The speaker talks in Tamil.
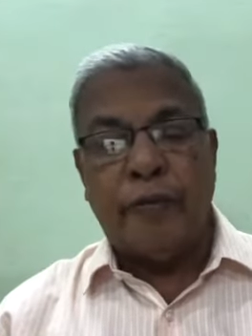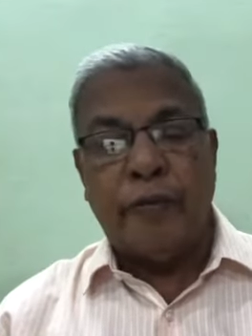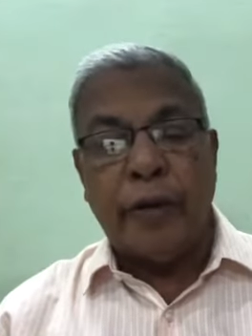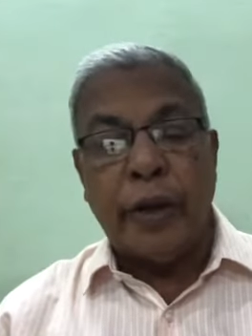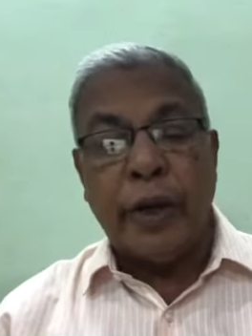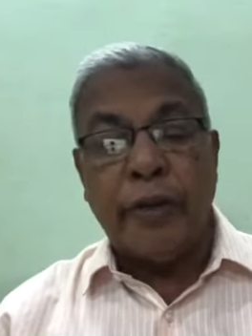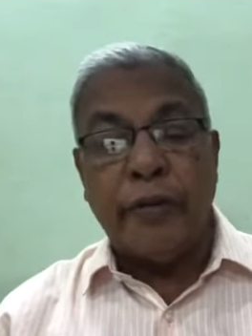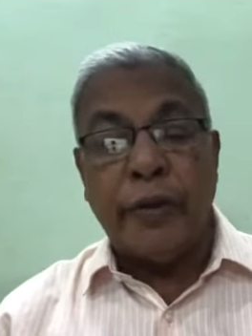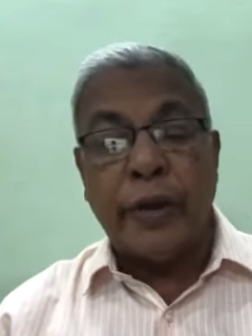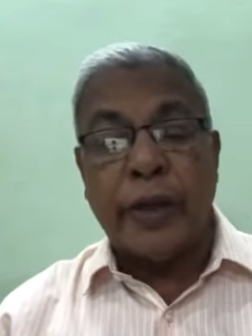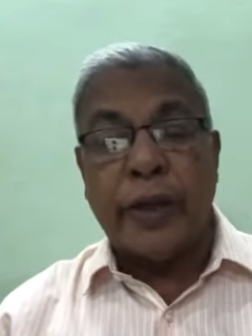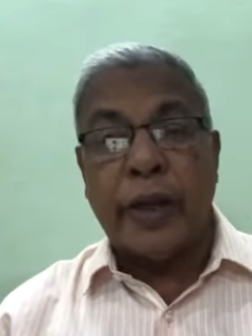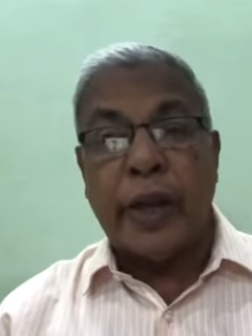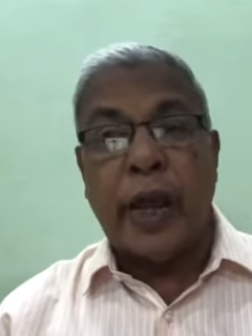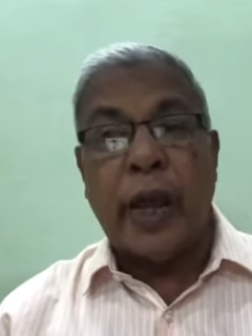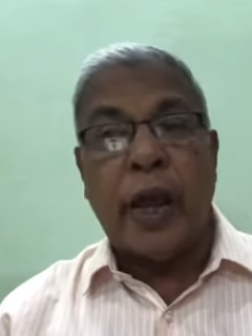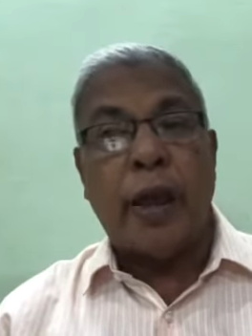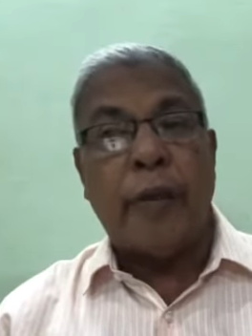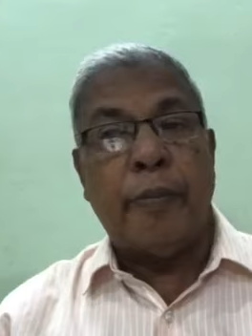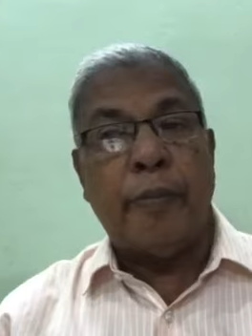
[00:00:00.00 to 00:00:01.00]
விடுவிக்கிற
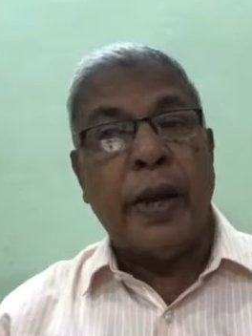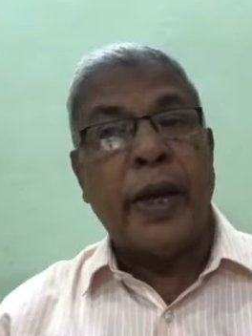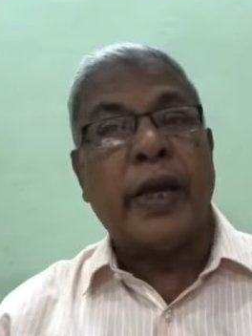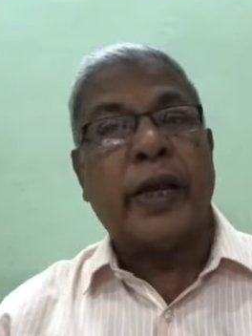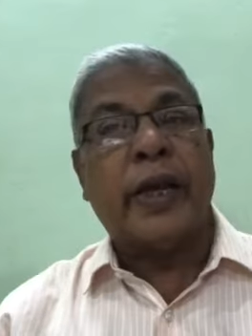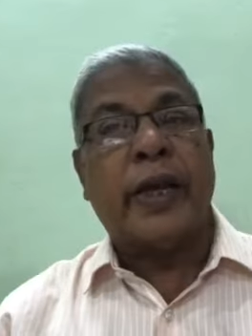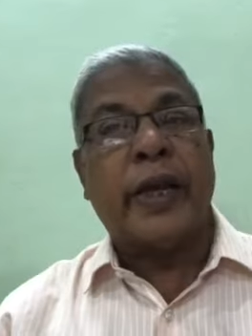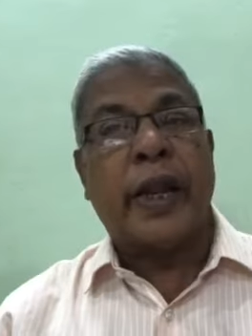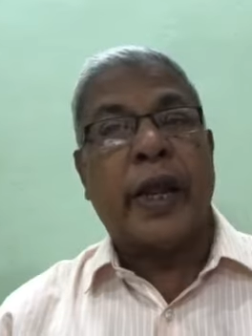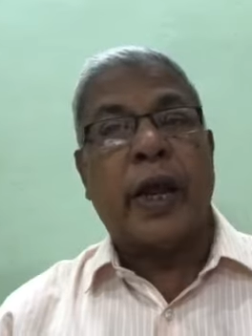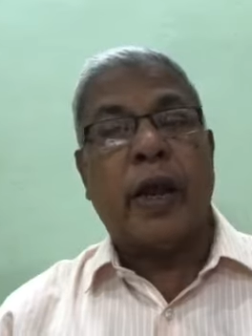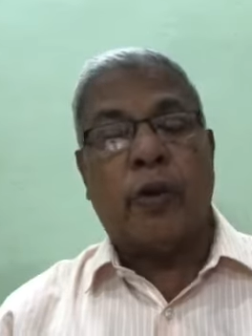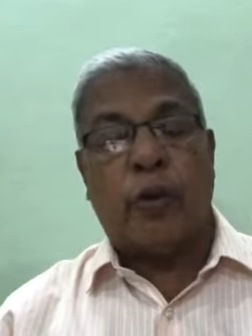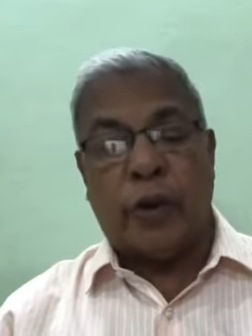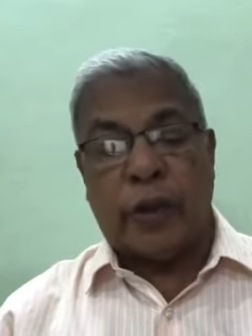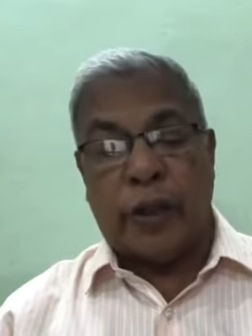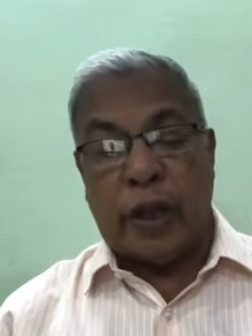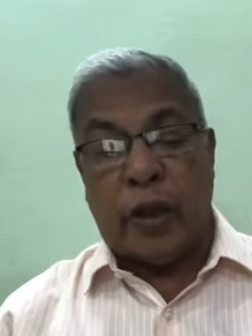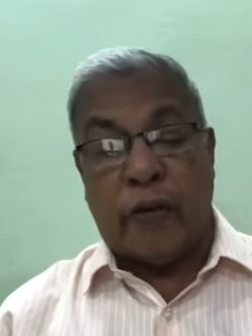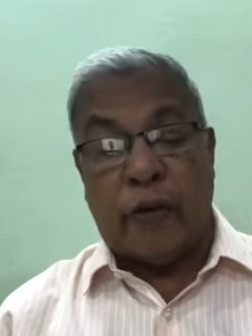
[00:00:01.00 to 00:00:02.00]
மீட்கிற
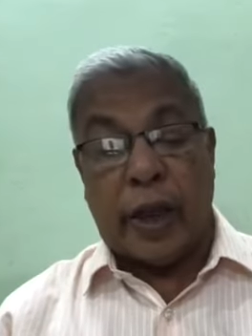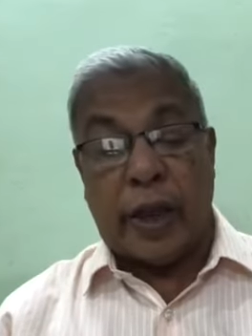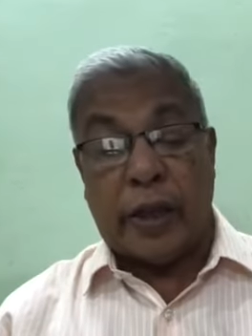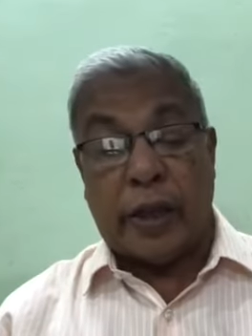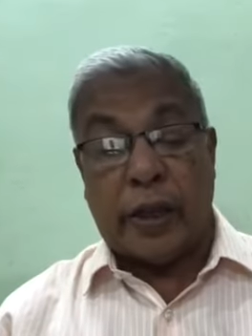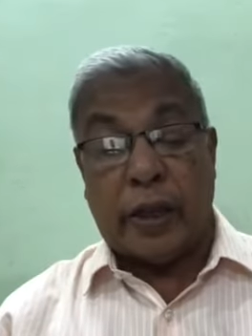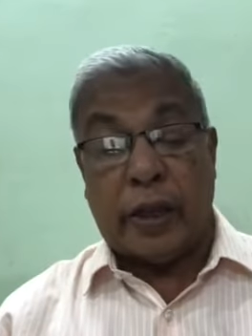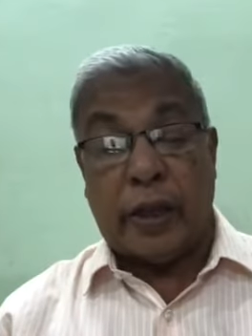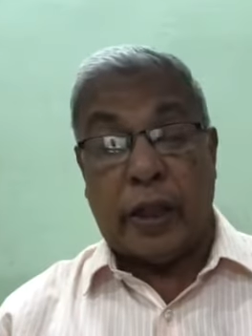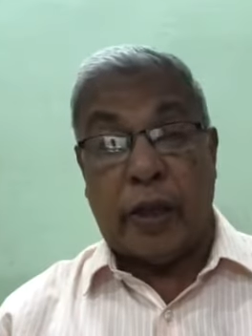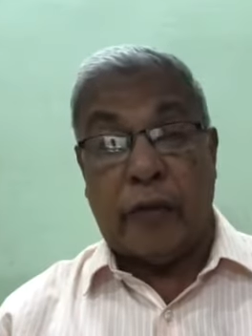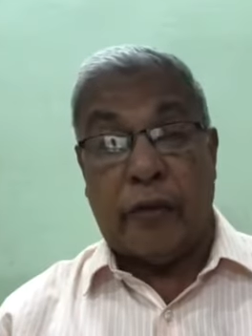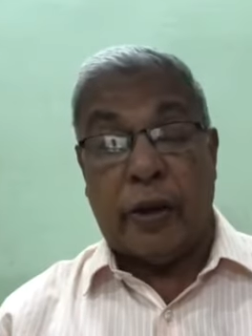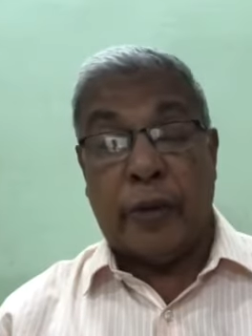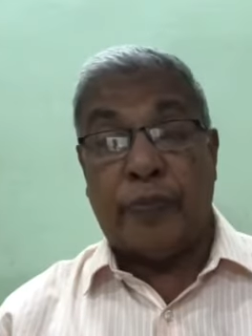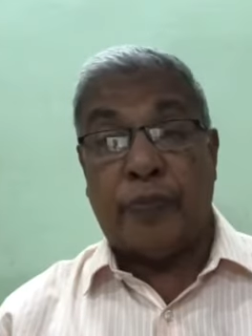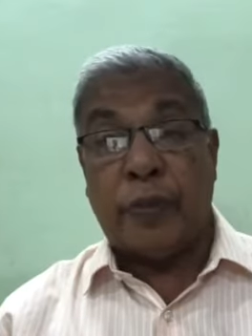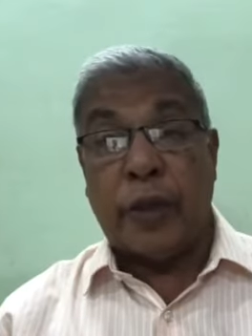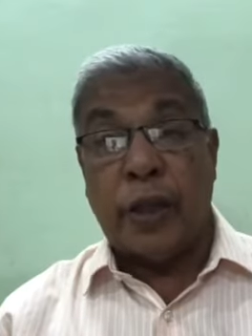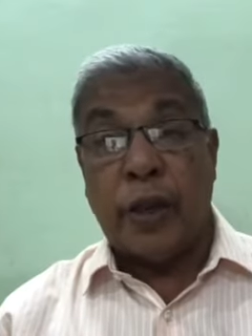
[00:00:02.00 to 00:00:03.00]
ஒரு தேவனாய் இருக்கிற
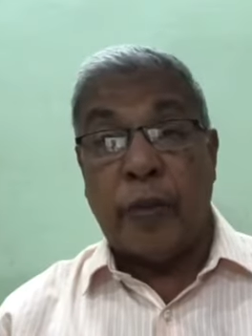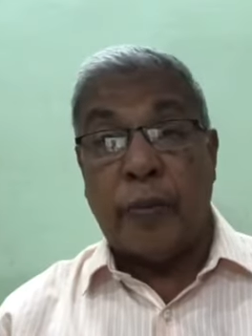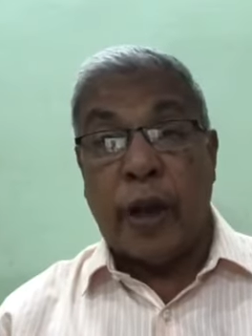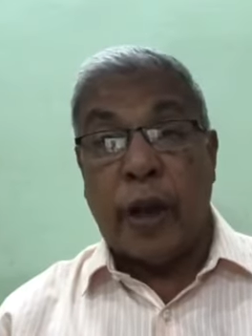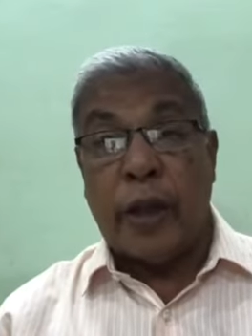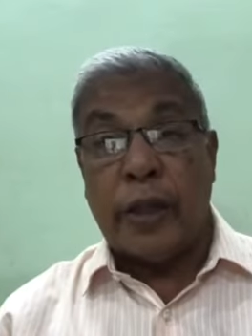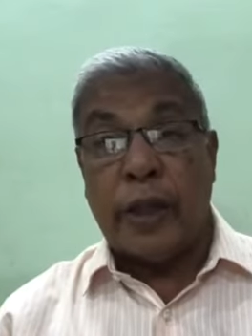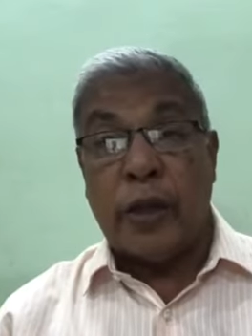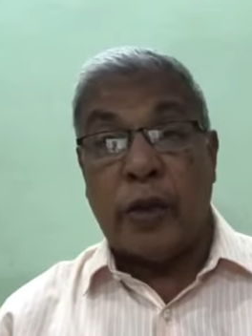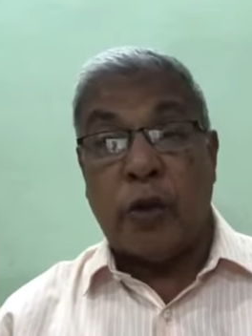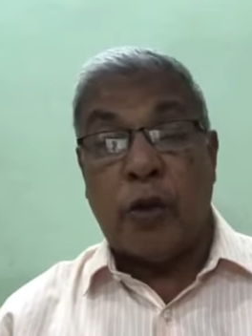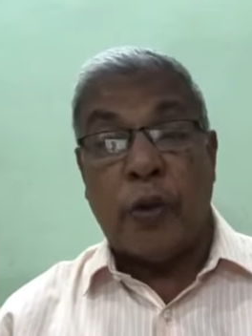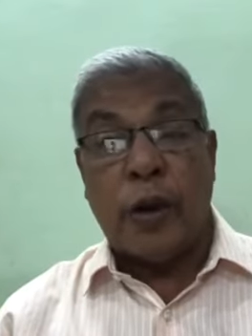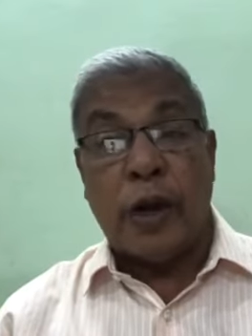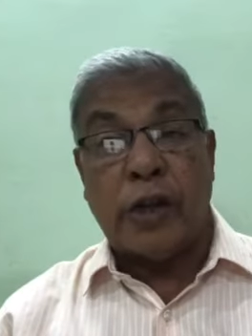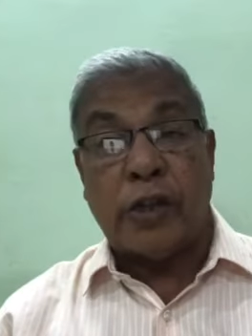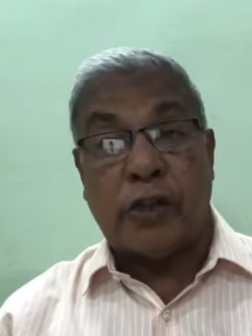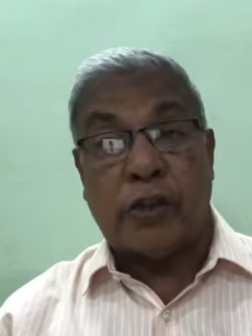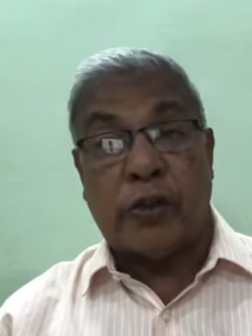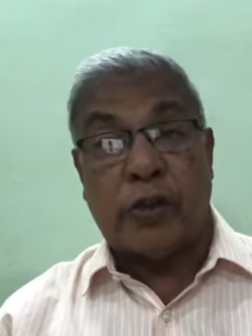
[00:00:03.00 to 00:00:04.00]
தேவன் இன்னுமா அதே
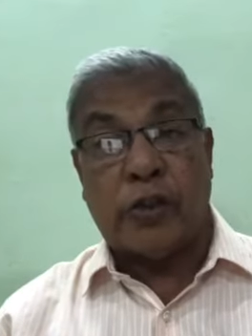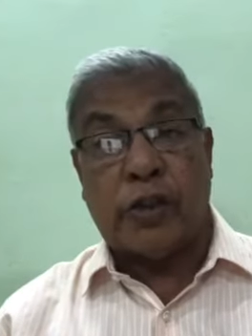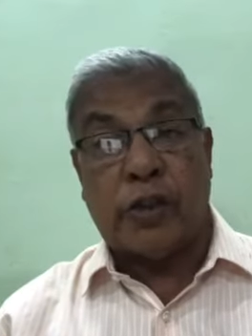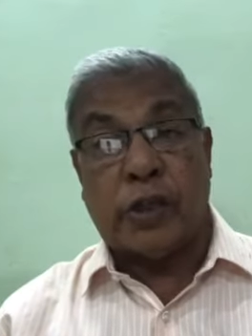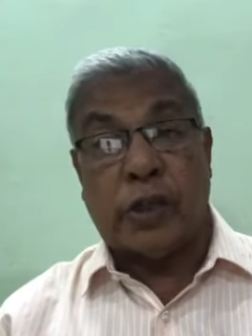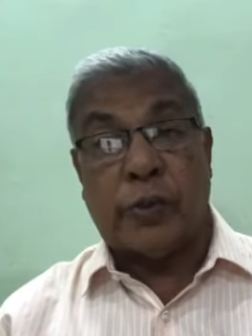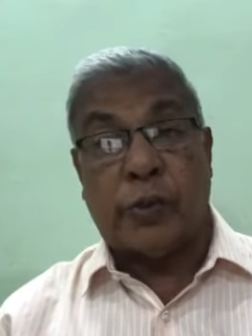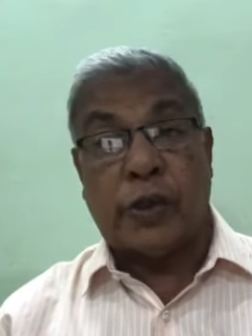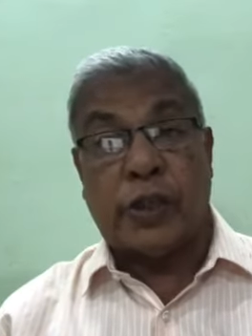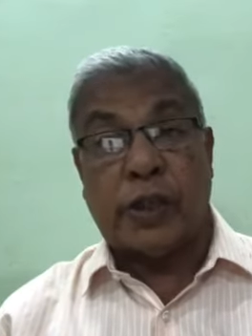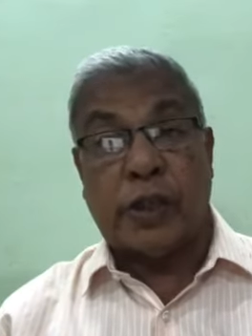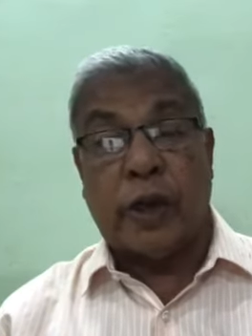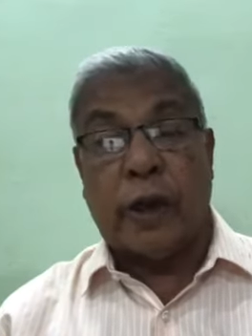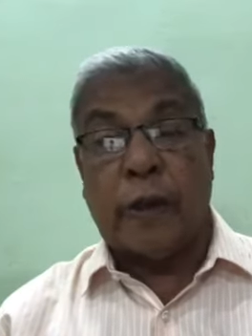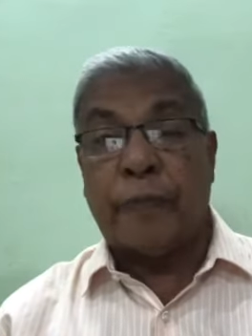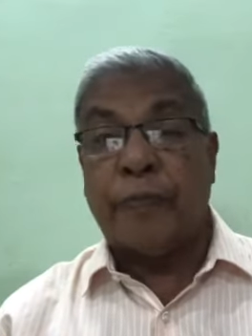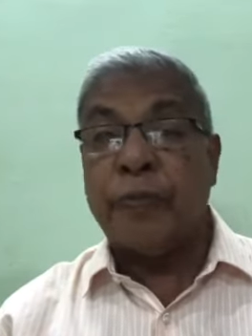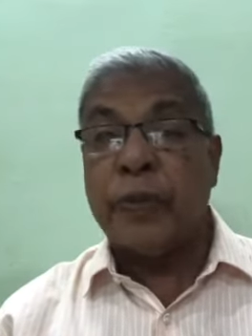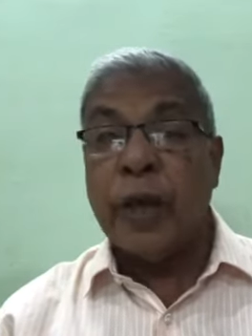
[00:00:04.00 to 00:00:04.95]
யோகன